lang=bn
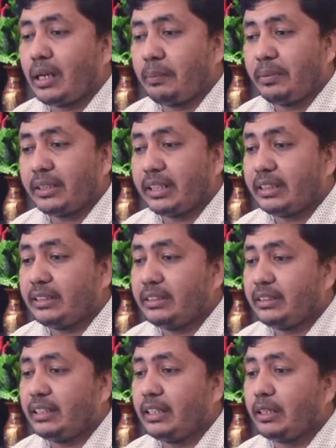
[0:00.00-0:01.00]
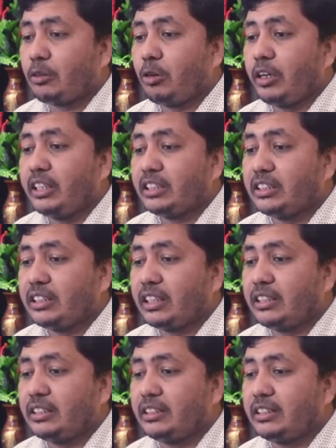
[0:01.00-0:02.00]
আপনাকে দিছে কয় স্টার
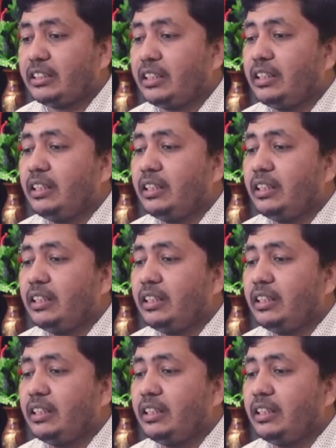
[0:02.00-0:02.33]
দিছে